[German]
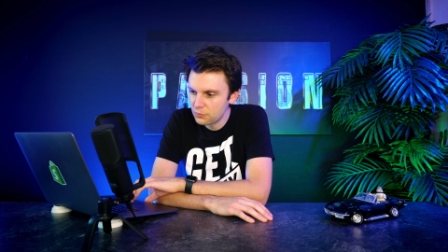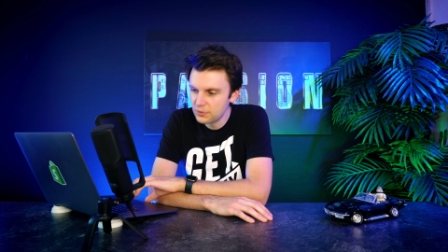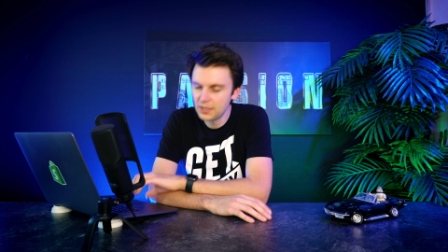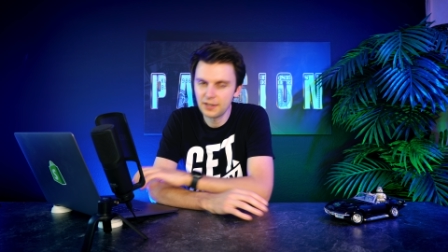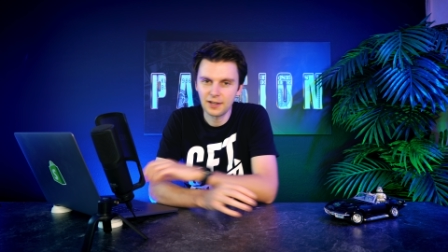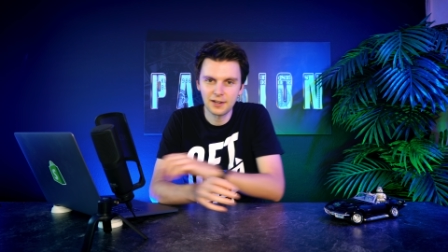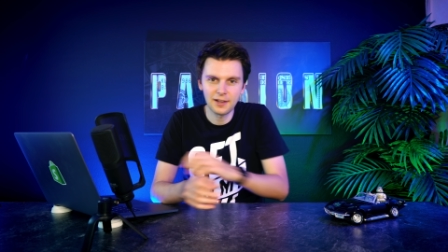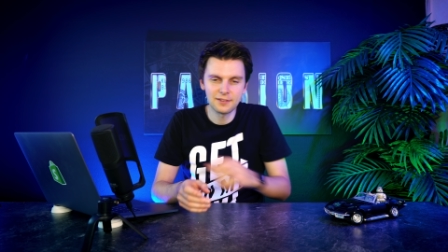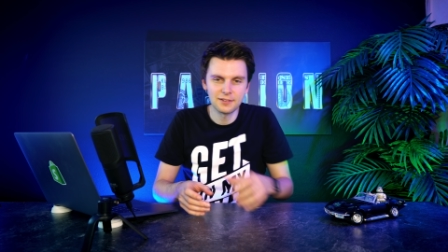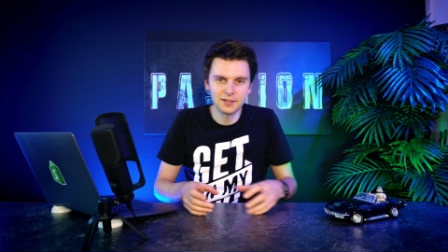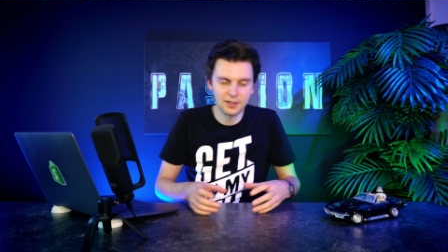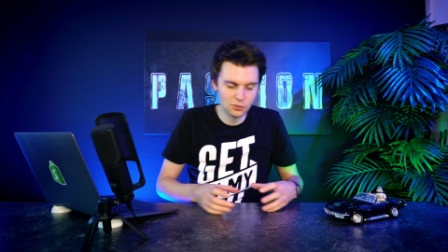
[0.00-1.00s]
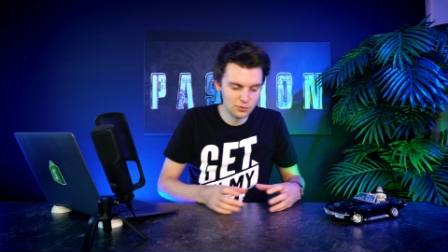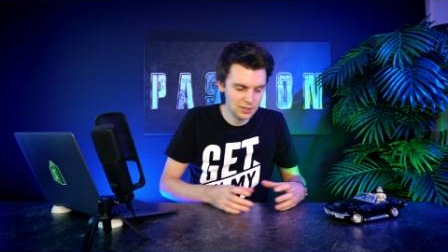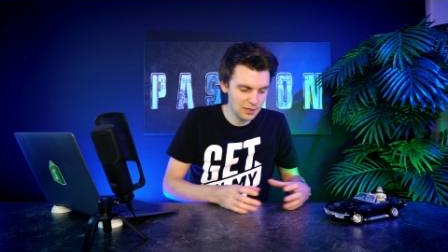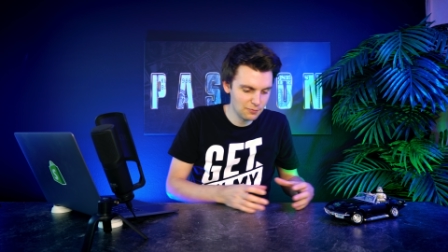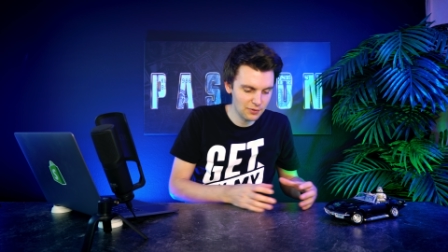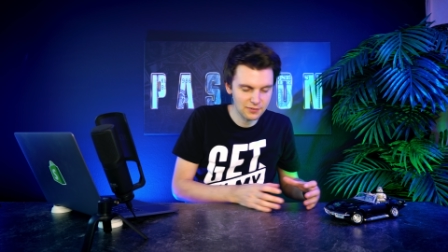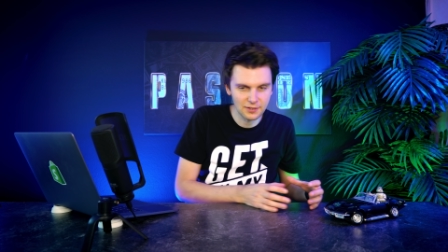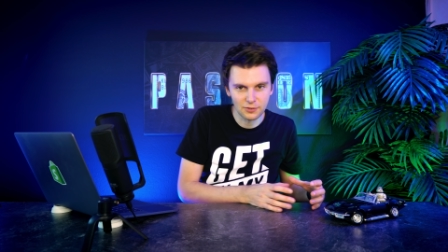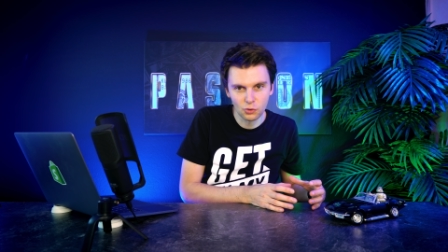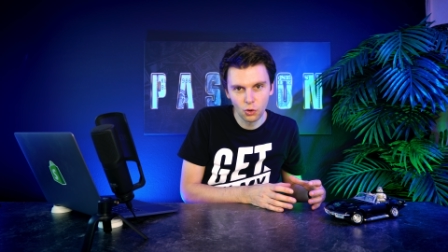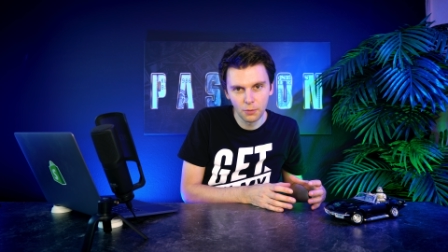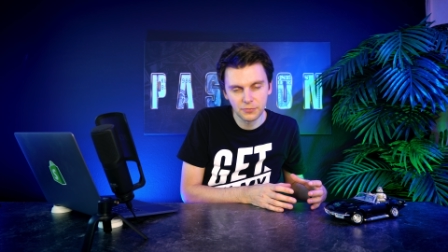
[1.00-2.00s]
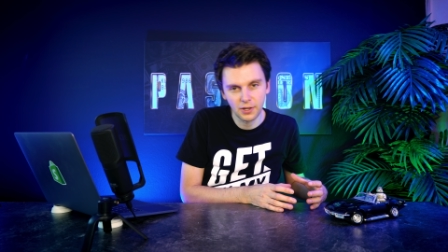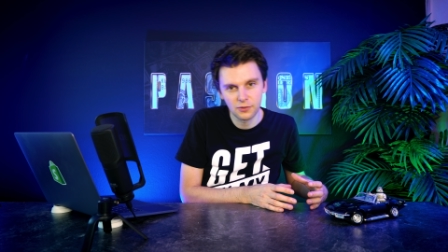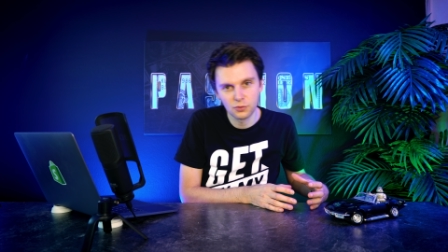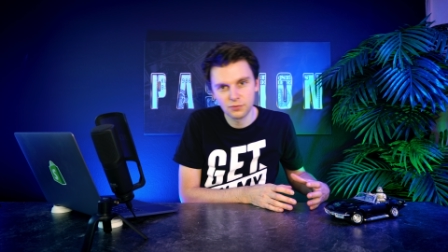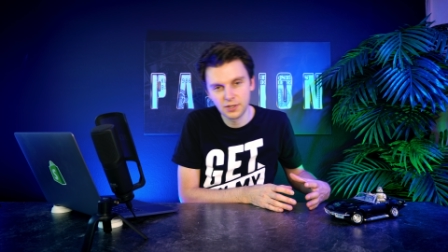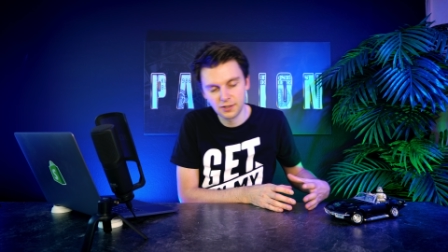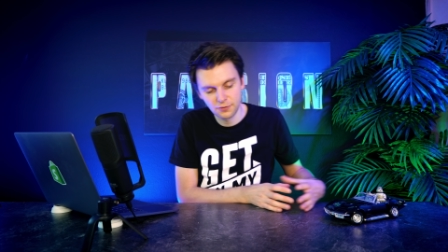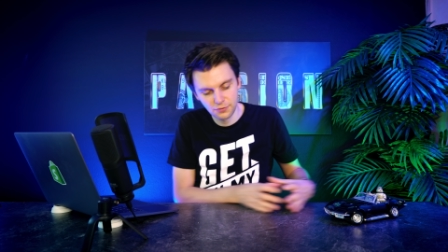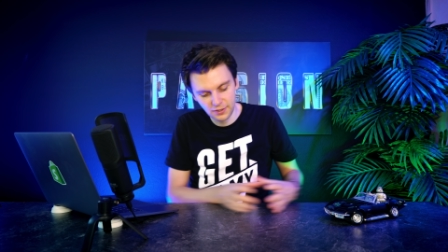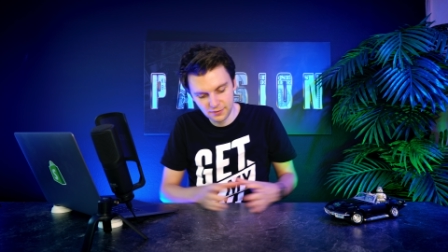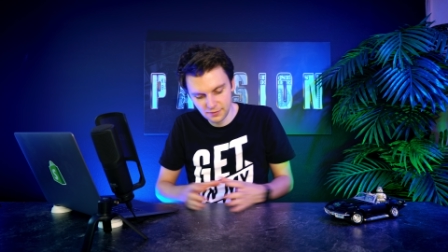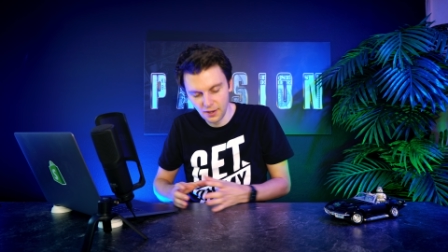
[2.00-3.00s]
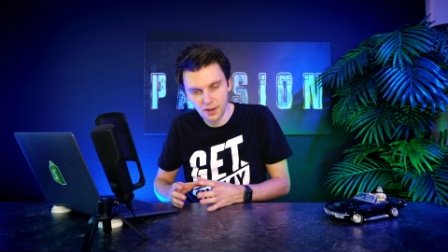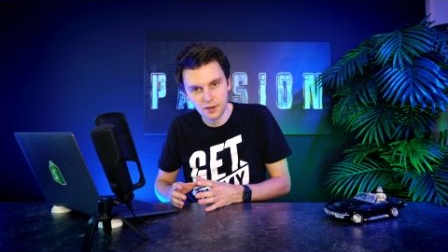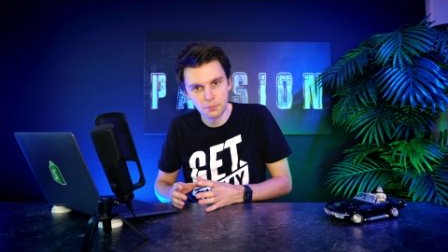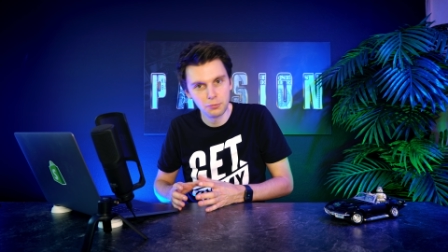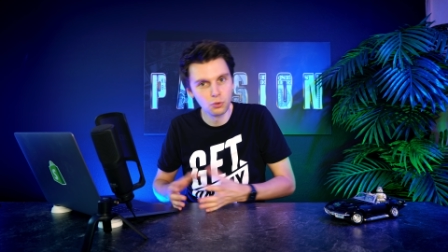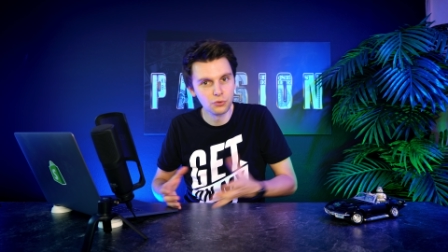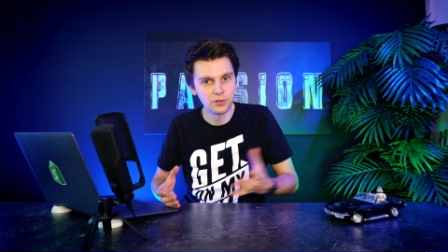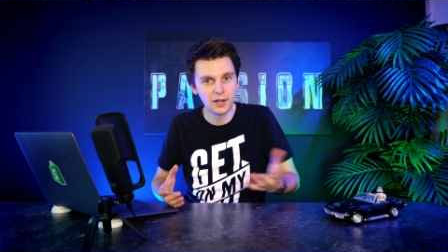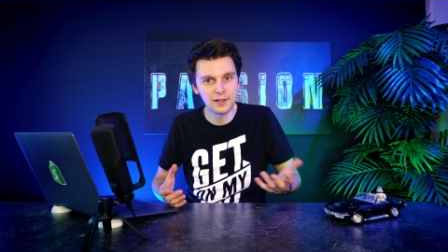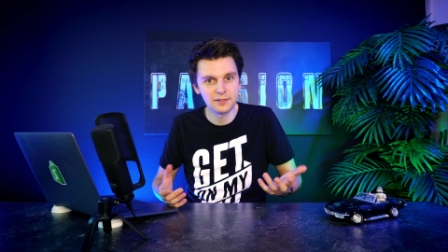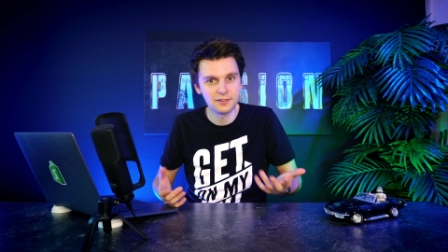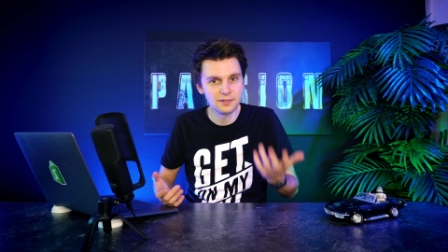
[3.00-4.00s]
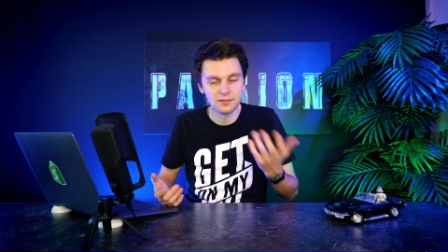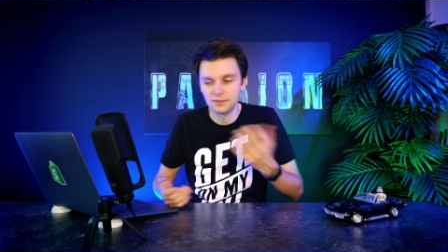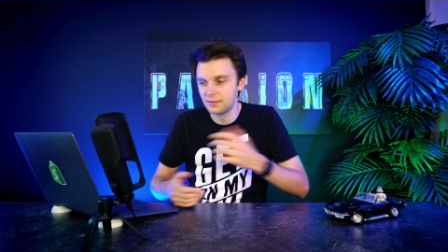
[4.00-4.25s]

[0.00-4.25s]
Und wieder der Klassiker zu dem, was jetzt kommt, also wieder die Festtage plus halt diese